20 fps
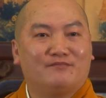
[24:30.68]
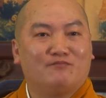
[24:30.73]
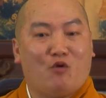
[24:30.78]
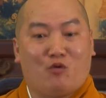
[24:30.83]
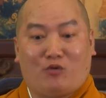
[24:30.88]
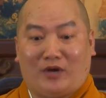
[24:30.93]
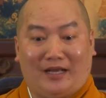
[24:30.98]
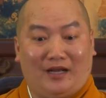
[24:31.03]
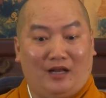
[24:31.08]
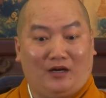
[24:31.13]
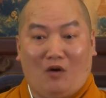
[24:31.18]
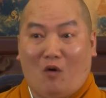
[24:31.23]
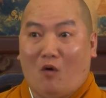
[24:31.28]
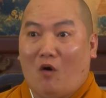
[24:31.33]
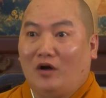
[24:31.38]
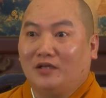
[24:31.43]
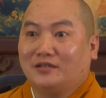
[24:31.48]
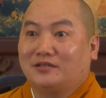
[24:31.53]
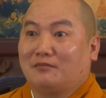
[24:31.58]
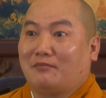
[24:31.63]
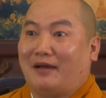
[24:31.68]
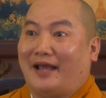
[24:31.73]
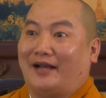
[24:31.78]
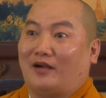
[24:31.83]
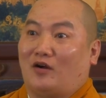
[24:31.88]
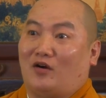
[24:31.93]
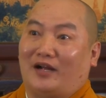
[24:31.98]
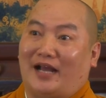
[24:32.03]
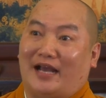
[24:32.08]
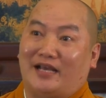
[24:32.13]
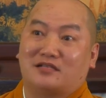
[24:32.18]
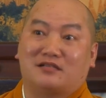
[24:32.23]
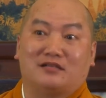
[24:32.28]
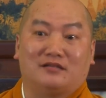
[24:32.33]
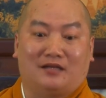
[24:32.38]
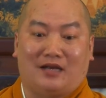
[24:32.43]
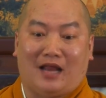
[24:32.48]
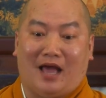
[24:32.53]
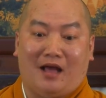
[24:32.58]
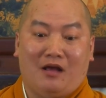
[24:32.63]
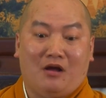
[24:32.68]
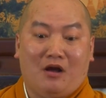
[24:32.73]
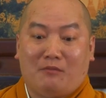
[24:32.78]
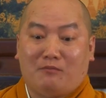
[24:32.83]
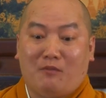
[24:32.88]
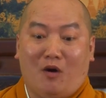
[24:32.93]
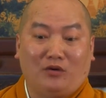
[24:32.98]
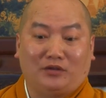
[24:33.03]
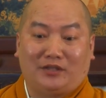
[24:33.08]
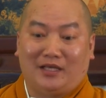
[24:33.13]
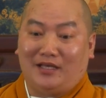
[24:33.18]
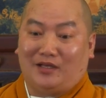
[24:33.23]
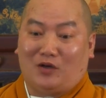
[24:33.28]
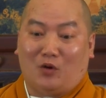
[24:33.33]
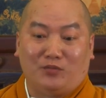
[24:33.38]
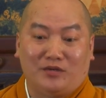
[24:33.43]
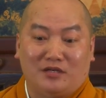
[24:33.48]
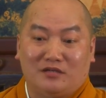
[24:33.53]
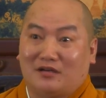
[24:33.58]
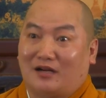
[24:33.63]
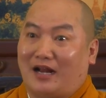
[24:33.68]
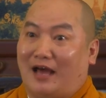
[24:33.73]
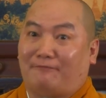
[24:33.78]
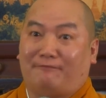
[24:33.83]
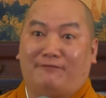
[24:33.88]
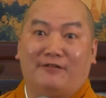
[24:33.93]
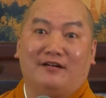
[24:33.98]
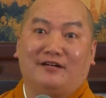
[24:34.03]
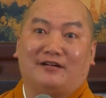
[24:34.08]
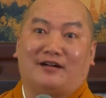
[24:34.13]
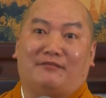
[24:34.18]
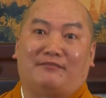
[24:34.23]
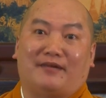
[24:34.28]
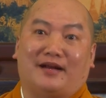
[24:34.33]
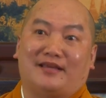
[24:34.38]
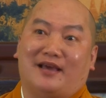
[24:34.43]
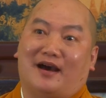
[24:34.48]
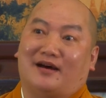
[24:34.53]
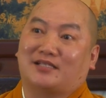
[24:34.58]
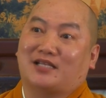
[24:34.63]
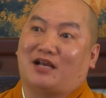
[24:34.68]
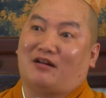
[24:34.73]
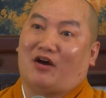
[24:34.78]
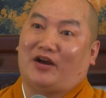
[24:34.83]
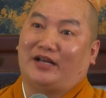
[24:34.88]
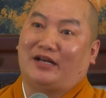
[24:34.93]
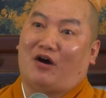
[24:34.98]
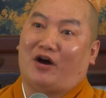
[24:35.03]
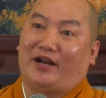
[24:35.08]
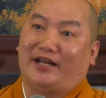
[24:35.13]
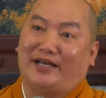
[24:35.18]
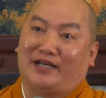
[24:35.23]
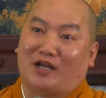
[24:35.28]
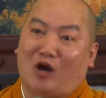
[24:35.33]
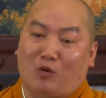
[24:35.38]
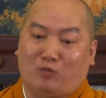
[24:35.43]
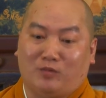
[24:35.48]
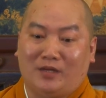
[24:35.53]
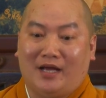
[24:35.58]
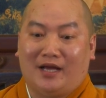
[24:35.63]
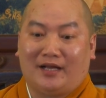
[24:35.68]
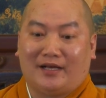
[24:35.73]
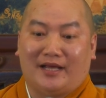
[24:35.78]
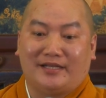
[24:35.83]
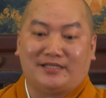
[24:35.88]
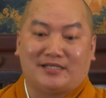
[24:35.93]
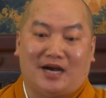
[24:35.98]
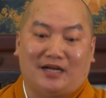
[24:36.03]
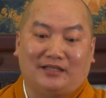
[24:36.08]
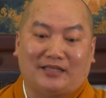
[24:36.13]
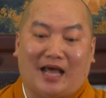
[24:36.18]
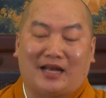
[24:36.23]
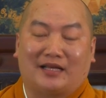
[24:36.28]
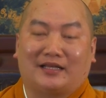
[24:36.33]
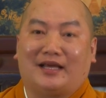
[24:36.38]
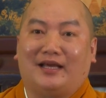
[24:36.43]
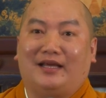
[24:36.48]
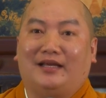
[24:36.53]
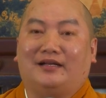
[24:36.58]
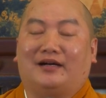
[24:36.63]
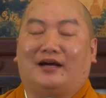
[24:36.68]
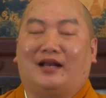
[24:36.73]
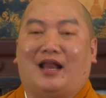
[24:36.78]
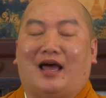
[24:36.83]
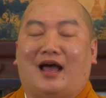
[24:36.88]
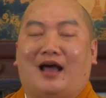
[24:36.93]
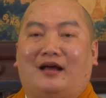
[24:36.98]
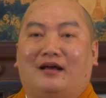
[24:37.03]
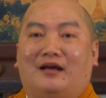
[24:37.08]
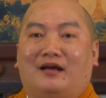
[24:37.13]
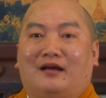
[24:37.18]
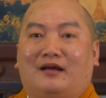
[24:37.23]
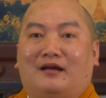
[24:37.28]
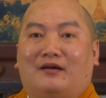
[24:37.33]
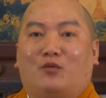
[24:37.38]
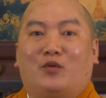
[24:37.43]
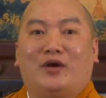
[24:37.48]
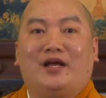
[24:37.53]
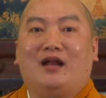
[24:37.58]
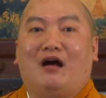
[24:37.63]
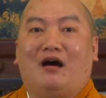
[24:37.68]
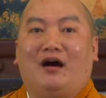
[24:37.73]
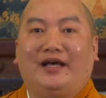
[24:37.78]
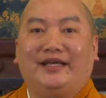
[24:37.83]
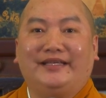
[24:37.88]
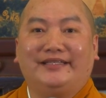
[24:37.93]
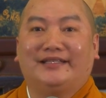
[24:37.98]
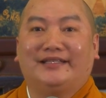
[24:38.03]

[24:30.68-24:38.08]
Mục Kiền Liên nói: ủa sao mẹ con ngày xưa là bố thí cúng dường làm phước không mà giờ sao lại đọa địa ngục, để trở thành cái gọi là quỷ đói